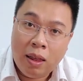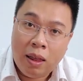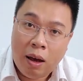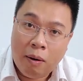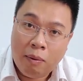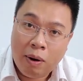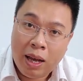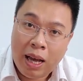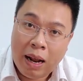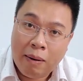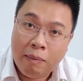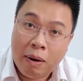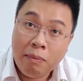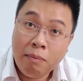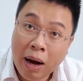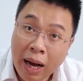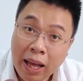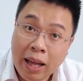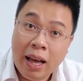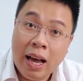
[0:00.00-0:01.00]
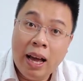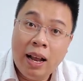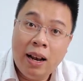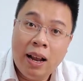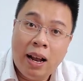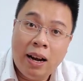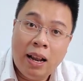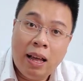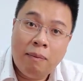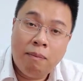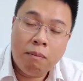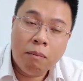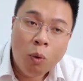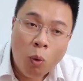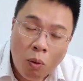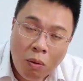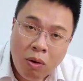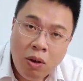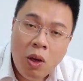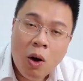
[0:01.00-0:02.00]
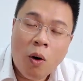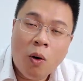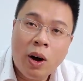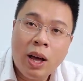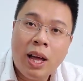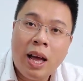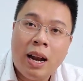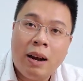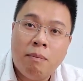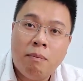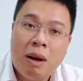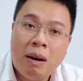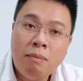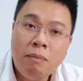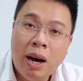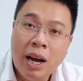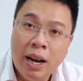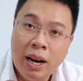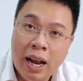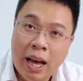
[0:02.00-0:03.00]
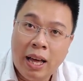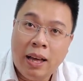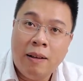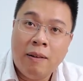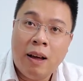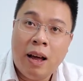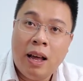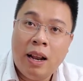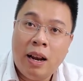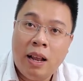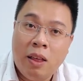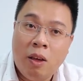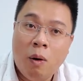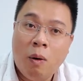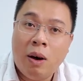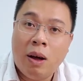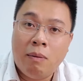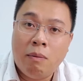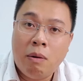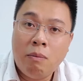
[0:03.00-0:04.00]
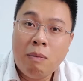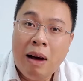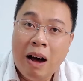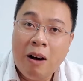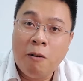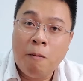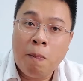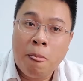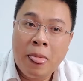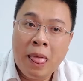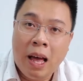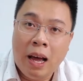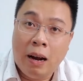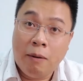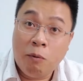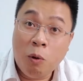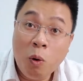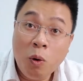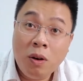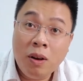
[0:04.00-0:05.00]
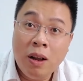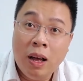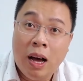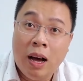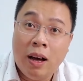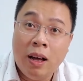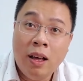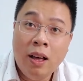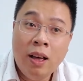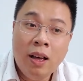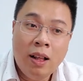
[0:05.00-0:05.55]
trong cái ngành bánh mì hay là anh em muốn vô cái ngành bánh mì này hay là vô ngành bánh bao ngành food ha.